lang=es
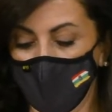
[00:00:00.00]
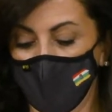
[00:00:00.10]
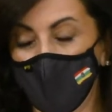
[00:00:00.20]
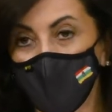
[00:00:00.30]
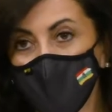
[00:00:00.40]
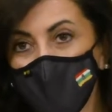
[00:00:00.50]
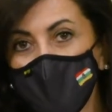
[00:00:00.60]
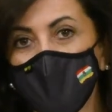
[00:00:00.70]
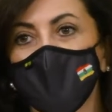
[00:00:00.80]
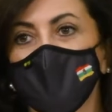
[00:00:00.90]
Pero
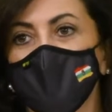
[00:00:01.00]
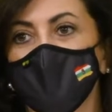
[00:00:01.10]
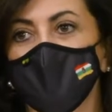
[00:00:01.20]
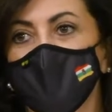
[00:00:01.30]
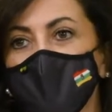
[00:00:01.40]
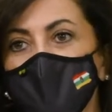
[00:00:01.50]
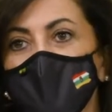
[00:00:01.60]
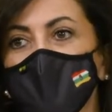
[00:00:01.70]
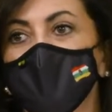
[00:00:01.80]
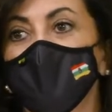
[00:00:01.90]
sí
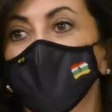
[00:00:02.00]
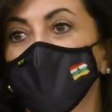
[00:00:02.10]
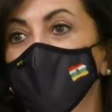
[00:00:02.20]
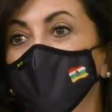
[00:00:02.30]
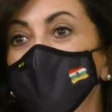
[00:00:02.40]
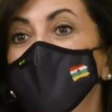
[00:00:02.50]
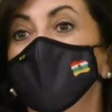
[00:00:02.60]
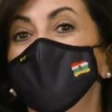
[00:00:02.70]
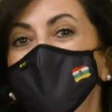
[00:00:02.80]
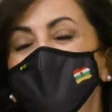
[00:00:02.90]
sería una opción
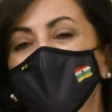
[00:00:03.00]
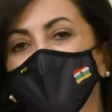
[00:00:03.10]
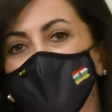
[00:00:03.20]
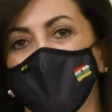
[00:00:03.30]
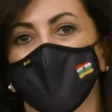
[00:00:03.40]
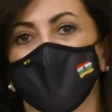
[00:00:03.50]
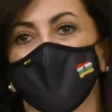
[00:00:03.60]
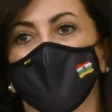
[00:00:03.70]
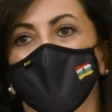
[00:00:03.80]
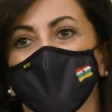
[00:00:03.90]
mitigar
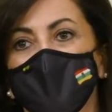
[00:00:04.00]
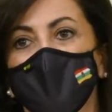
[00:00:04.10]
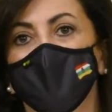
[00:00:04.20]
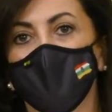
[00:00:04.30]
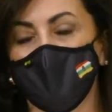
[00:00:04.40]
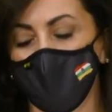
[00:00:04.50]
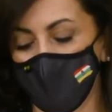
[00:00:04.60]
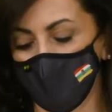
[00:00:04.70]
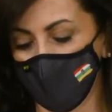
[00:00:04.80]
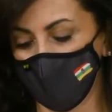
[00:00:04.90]
la
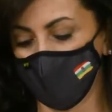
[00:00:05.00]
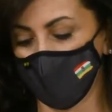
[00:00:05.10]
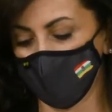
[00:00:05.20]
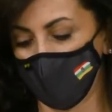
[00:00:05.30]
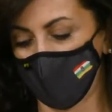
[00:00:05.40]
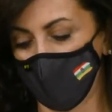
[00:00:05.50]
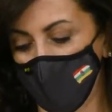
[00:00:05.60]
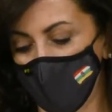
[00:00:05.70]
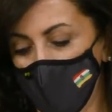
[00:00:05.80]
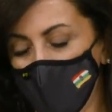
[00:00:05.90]
dureza de esa
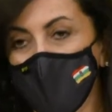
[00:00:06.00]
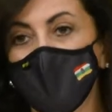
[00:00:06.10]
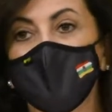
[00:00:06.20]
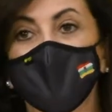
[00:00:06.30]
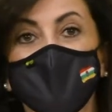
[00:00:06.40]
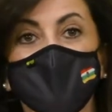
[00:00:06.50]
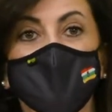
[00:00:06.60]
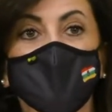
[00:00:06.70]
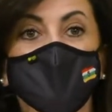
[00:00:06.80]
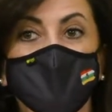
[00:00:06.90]
tercera ola. Y
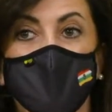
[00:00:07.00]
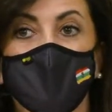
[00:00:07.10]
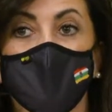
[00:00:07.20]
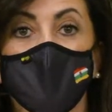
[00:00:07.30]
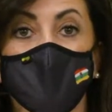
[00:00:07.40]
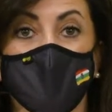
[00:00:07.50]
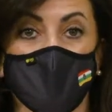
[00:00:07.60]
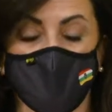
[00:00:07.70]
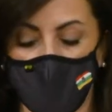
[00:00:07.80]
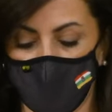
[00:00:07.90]
esa está en
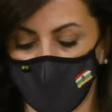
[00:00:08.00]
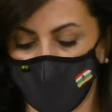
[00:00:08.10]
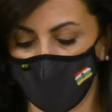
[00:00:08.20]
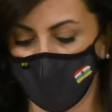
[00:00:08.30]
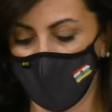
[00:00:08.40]
nuestras manos.